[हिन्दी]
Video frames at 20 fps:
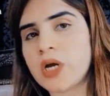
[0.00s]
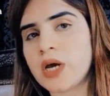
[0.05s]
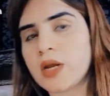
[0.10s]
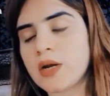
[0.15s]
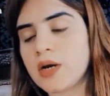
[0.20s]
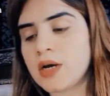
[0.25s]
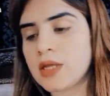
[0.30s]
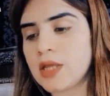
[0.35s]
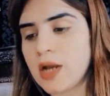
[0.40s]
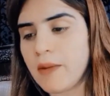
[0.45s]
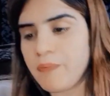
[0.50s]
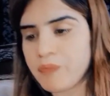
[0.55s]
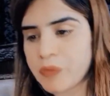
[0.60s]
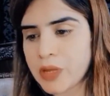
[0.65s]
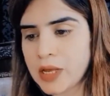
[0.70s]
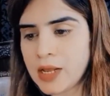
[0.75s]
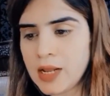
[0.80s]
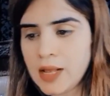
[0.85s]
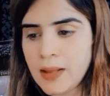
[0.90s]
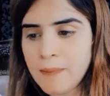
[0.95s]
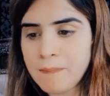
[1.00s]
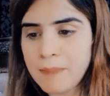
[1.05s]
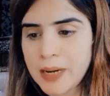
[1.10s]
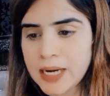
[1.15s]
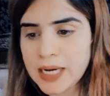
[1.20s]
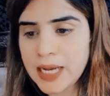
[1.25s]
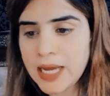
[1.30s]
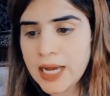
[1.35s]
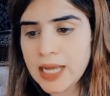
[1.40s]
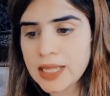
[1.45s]
चढ़ा रहा था
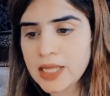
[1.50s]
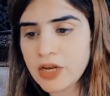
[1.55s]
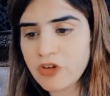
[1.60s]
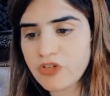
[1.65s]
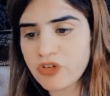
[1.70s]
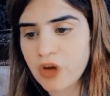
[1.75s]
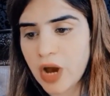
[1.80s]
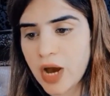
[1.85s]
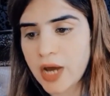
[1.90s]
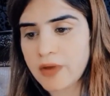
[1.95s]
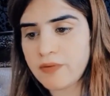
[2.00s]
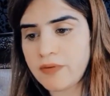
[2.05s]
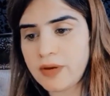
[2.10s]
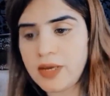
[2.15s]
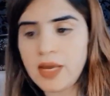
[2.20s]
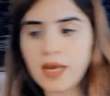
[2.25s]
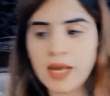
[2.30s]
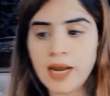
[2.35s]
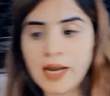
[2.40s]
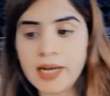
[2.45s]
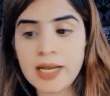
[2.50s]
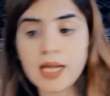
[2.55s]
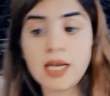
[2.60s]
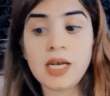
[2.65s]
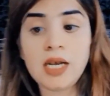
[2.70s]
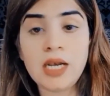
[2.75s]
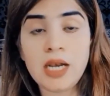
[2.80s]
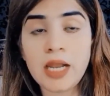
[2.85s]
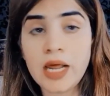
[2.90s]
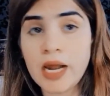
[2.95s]
बंगले के अंदर चार वी एट
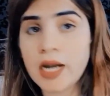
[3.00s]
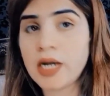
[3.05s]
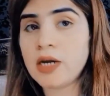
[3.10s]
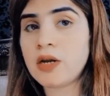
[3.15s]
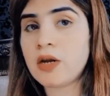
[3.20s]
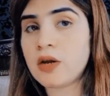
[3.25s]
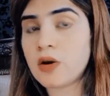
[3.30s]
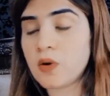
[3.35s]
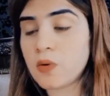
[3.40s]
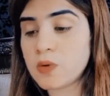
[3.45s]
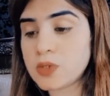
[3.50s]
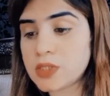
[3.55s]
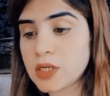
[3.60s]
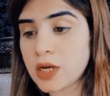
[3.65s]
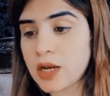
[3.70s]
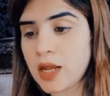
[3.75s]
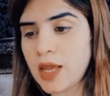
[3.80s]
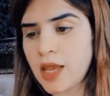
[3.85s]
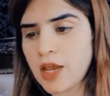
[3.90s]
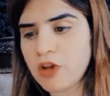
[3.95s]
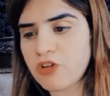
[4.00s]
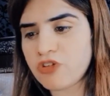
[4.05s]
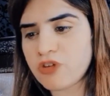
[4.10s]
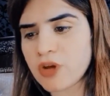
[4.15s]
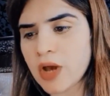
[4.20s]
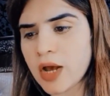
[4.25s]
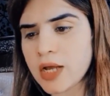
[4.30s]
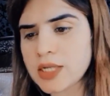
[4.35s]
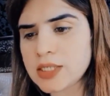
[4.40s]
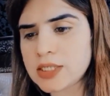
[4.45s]
एंड लैंड क्रूजर एक
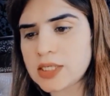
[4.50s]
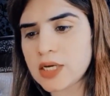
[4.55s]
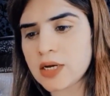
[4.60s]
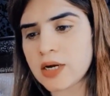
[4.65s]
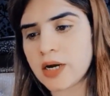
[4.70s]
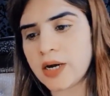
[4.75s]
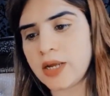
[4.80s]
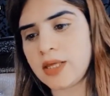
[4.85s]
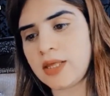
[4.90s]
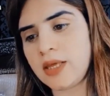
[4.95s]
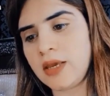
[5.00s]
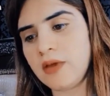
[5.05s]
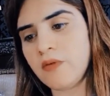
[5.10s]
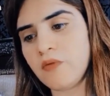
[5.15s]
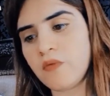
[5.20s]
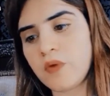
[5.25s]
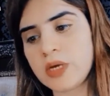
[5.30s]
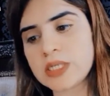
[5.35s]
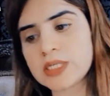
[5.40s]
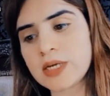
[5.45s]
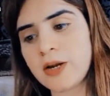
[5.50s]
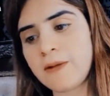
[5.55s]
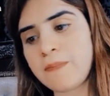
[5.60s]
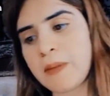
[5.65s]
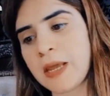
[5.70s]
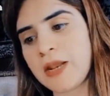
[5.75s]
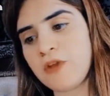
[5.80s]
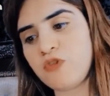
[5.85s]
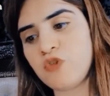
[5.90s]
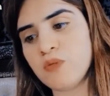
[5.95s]
शांत से खड़ी थी वेस्कट
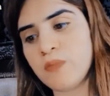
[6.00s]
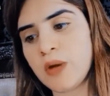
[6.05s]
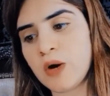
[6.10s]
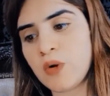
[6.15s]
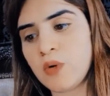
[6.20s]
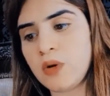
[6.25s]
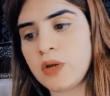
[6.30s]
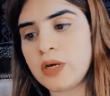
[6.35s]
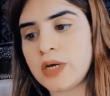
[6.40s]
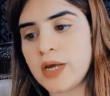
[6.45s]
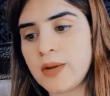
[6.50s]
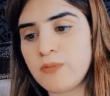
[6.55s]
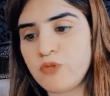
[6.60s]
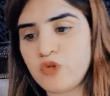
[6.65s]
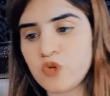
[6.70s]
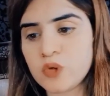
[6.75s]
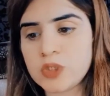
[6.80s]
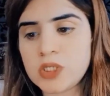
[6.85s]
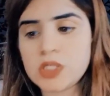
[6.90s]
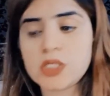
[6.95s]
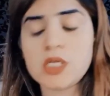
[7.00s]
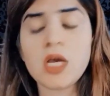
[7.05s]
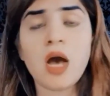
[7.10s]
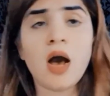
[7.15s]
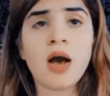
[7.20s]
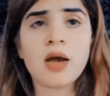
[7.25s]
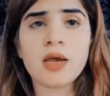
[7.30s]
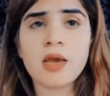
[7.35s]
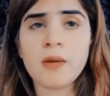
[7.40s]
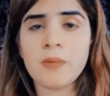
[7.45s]
पहने जुम्मा गुल गर्म जोशी से
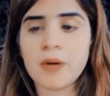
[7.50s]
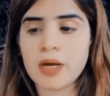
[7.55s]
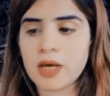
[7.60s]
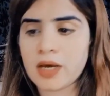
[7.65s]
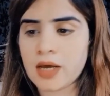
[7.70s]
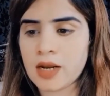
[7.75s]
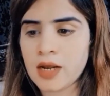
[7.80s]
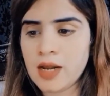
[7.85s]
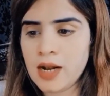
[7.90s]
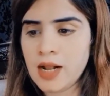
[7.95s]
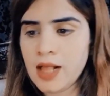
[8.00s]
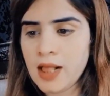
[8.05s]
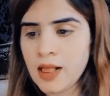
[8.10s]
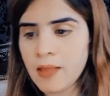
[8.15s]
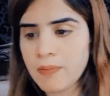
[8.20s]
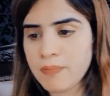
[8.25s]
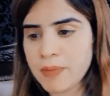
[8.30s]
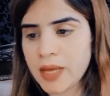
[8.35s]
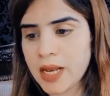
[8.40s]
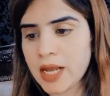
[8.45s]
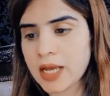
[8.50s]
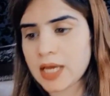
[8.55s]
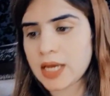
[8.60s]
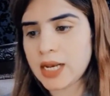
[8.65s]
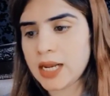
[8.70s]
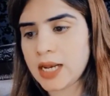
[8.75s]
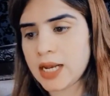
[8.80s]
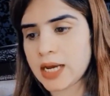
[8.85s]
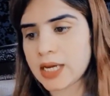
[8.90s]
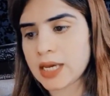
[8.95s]
आगे बढ़कर मेरे
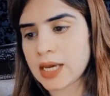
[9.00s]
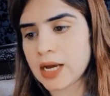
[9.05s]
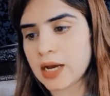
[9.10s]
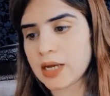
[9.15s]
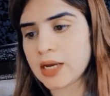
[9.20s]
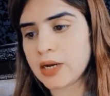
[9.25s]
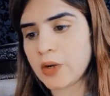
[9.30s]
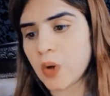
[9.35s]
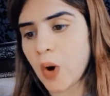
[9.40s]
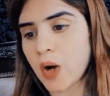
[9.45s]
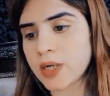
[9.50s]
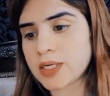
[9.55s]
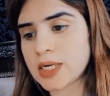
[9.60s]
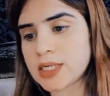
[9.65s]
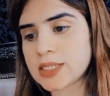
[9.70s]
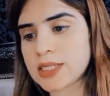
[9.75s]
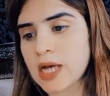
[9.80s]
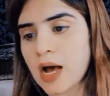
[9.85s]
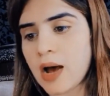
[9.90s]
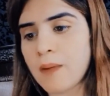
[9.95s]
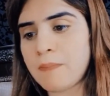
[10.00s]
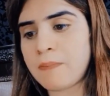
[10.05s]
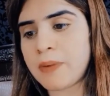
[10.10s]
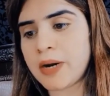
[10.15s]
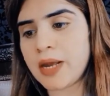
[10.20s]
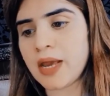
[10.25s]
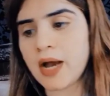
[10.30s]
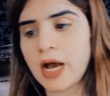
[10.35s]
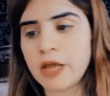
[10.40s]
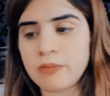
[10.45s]
गले लग गया कि डॉक्टर साहब
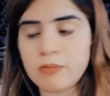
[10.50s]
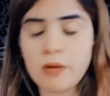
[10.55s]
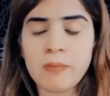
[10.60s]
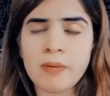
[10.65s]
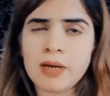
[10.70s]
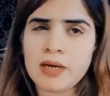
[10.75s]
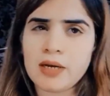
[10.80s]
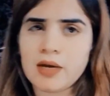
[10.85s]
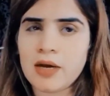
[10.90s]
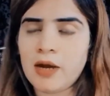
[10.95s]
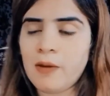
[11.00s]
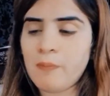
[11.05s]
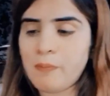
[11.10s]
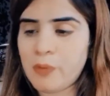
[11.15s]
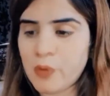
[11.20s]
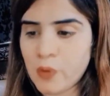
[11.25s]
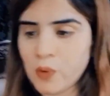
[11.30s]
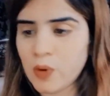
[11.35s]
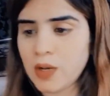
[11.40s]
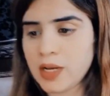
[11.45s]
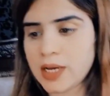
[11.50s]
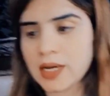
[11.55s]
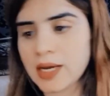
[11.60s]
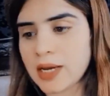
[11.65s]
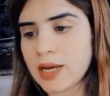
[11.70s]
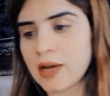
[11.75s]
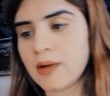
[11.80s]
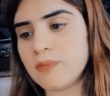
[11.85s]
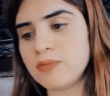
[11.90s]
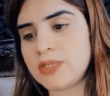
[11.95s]
बड़े आदमी बन गए भूल
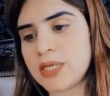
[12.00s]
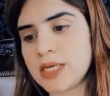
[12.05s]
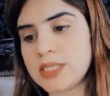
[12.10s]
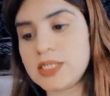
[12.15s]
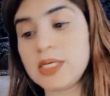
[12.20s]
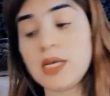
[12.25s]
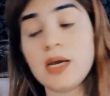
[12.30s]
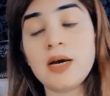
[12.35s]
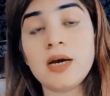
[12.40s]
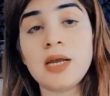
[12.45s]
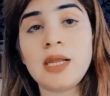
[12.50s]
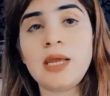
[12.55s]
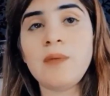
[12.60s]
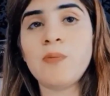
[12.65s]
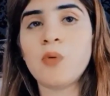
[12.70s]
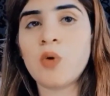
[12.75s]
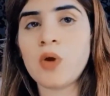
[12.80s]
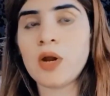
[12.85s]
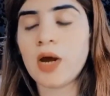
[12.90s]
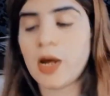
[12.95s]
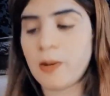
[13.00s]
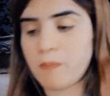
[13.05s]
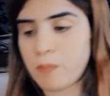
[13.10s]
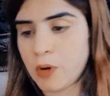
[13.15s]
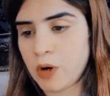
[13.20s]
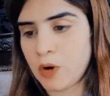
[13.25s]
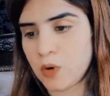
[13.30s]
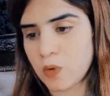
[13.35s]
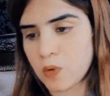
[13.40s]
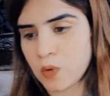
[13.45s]
गए हम जैसे गरीब और
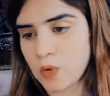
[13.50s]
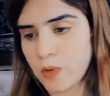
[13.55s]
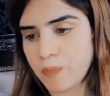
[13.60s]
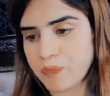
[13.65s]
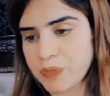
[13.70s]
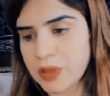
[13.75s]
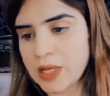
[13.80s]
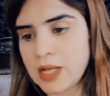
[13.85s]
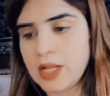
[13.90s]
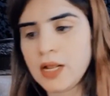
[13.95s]
अनपढ़ लोगों को